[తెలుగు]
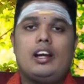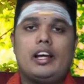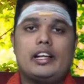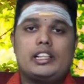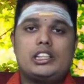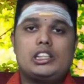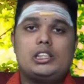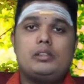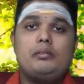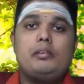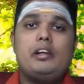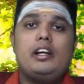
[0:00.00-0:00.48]

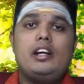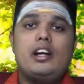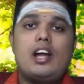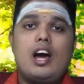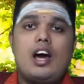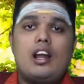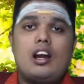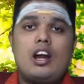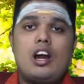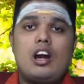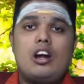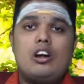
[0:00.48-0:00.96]

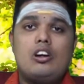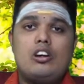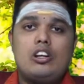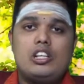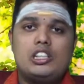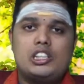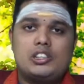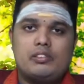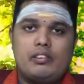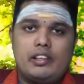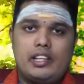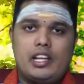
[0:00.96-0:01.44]

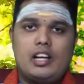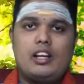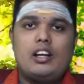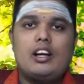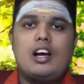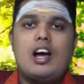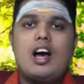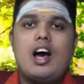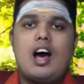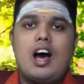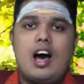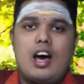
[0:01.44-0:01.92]
లక్ష్మీనారాయణుని
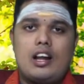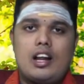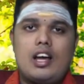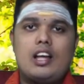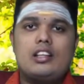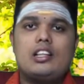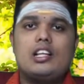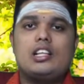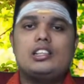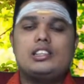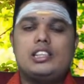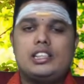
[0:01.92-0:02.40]
స్వయంగా
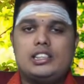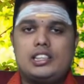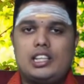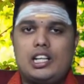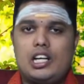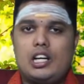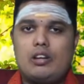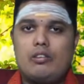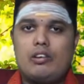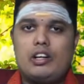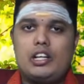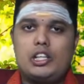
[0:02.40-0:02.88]
ఆరాధన
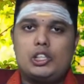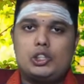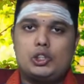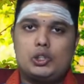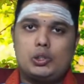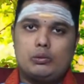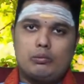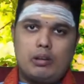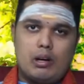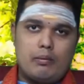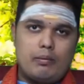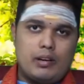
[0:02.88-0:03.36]
చేసినటువంటి
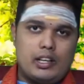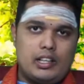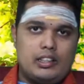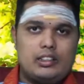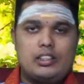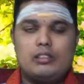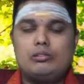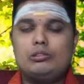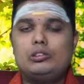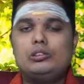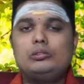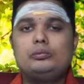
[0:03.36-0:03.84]
శుభ
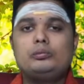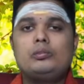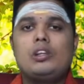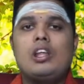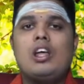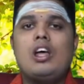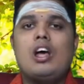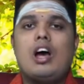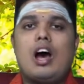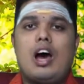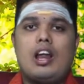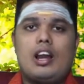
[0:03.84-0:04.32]
ఫలితము
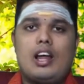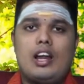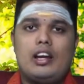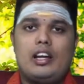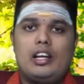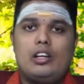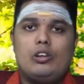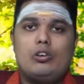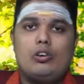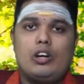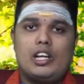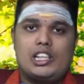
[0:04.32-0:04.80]
అలా
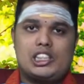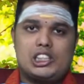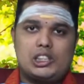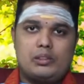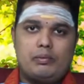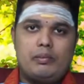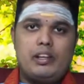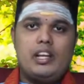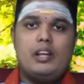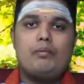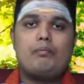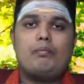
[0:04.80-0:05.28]
నేను
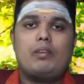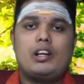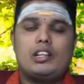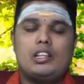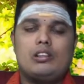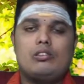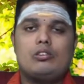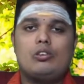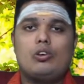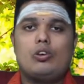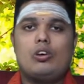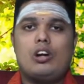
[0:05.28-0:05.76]

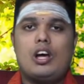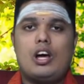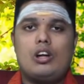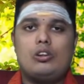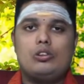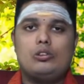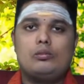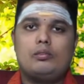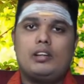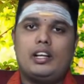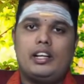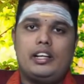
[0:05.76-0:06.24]
లక్ష్మీప్రదం
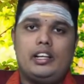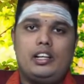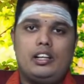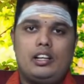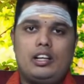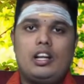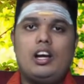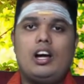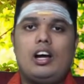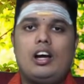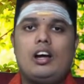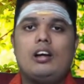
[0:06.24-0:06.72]
కూడాను మన
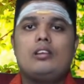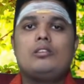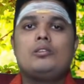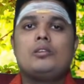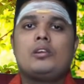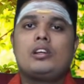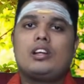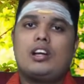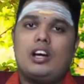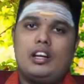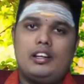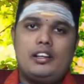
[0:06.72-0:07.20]
ఇంట
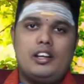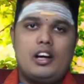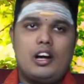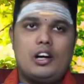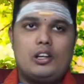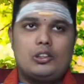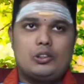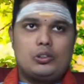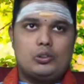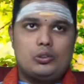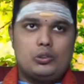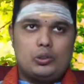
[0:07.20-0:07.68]

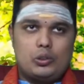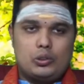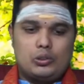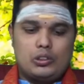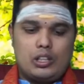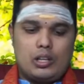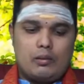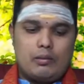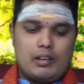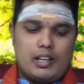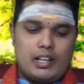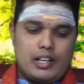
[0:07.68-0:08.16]
కనియాడుతూ
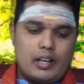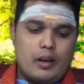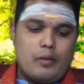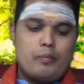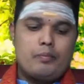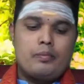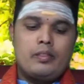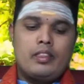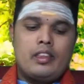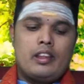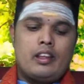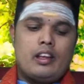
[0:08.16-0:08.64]
ఉంటుందన్నమాట
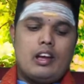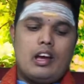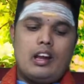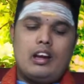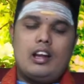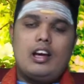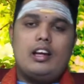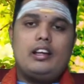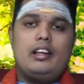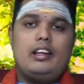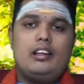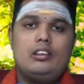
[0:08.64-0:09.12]

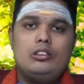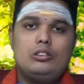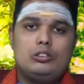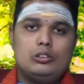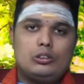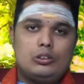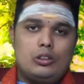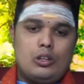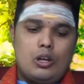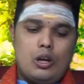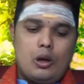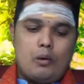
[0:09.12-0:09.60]
అలా నేను
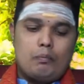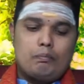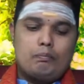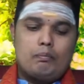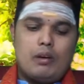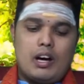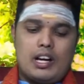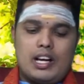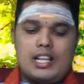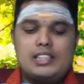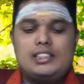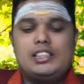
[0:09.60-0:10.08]

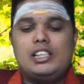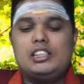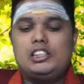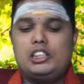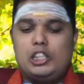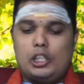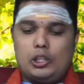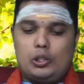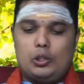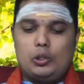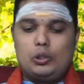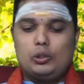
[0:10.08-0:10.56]
పనస
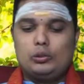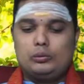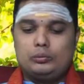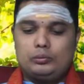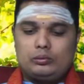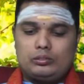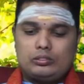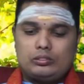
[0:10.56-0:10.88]
చెట్టు